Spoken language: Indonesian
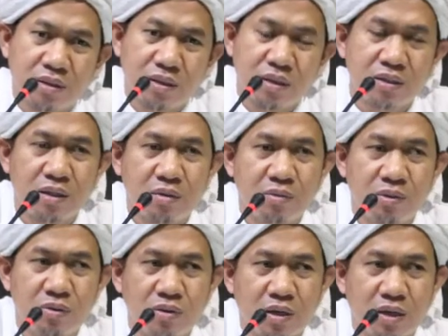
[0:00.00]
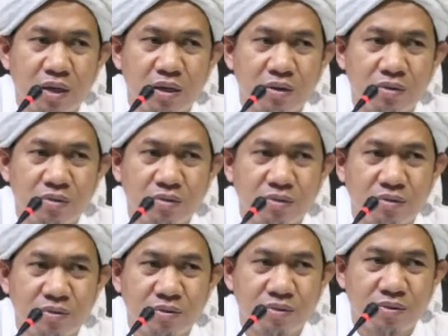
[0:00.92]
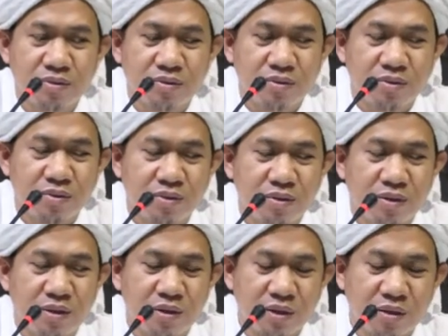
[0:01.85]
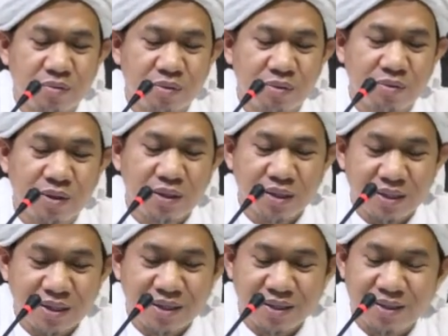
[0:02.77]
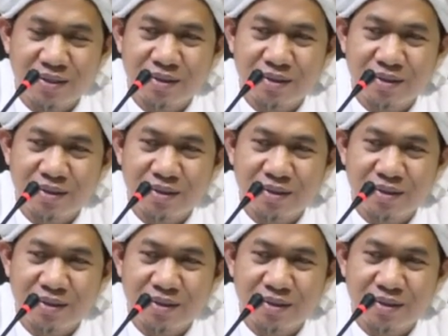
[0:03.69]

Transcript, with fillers: Islam itu enggak kaku. Ada keperluan ya ya.